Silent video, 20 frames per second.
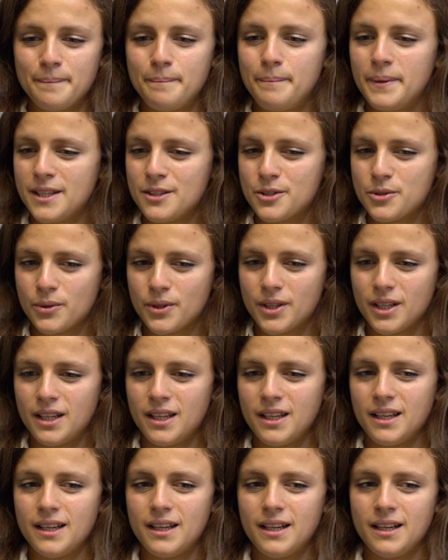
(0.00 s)
Penso
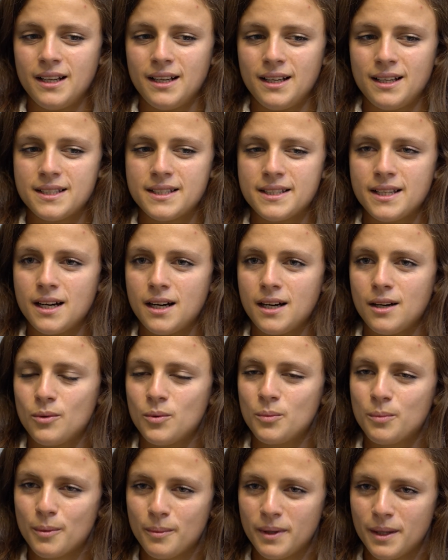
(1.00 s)
che eh, sia
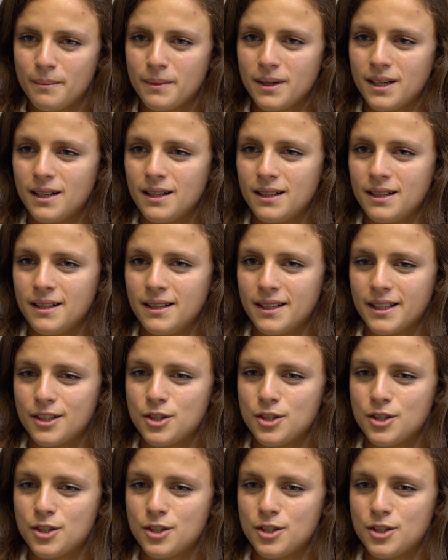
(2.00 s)
un problema eh,